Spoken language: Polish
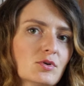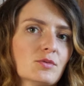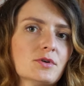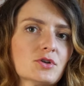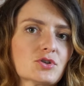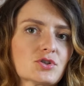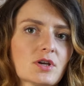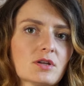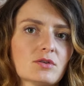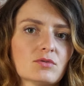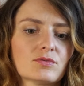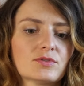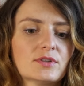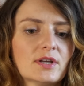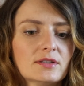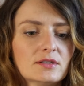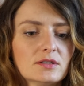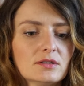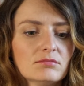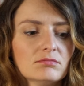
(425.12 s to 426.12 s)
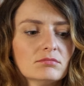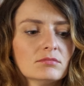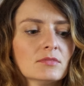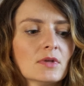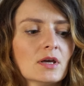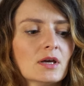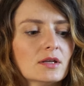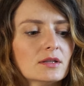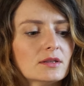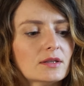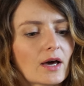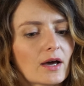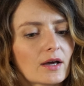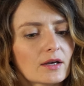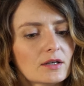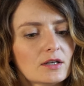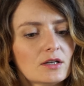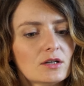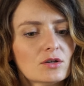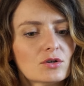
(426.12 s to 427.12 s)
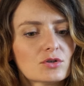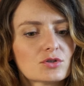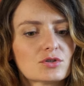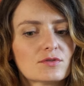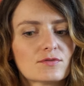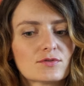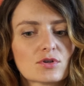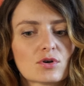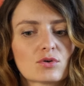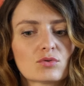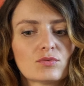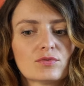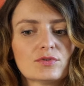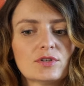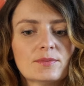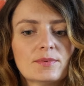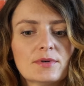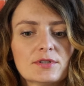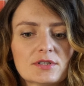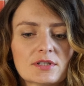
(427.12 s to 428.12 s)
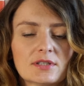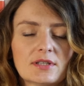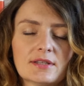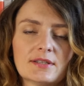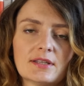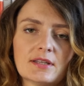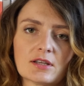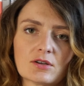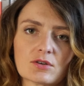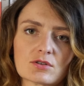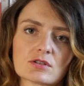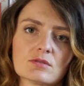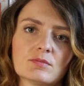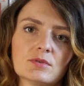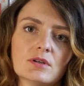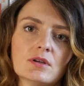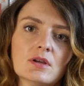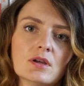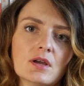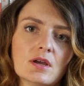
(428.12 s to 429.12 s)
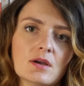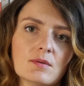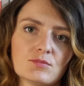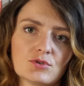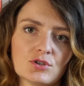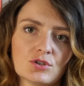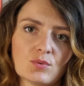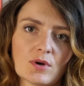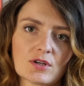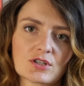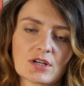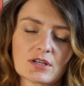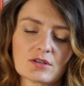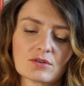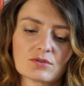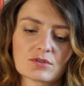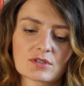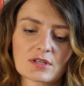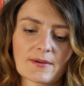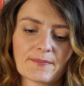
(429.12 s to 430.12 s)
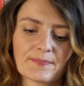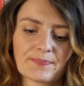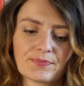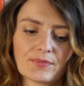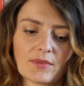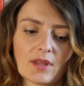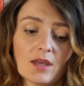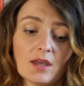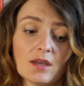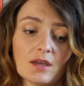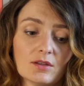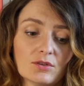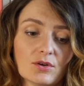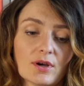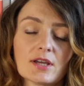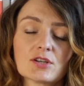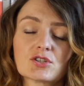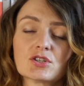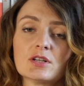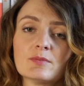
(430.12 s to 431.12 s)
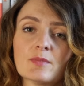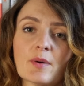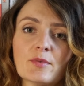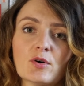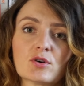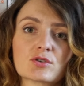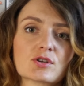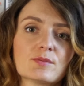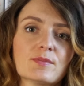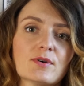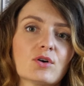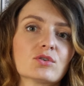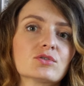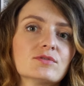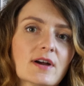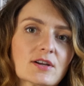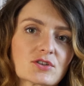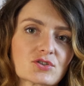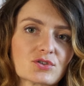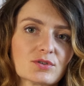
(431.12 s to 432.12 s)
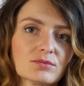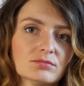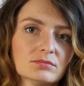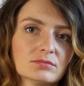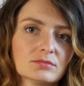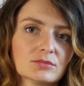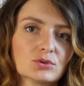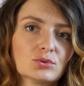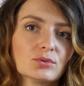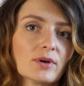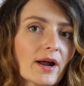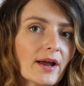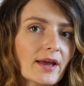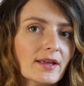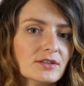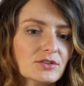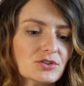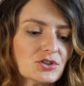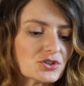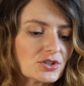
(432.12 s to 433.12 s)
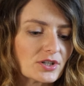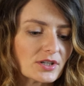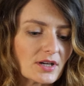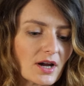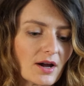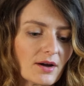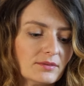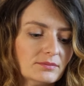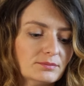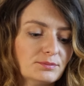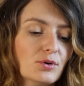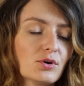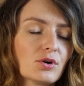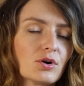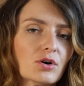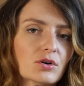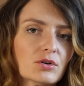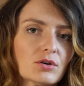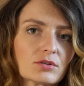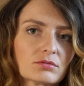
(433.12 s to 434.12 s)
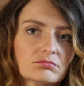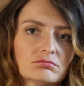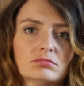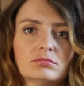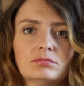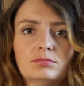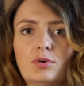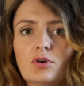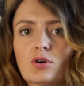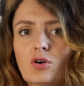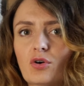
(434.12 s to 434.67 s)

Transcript: pomieszczeniu. Wtedy wtedy ta ilość wzorów nie będzie dla danej osoby przytłaczająca. No a jeżeli mamy osobę odważną, która chętnie sięga po kolor, po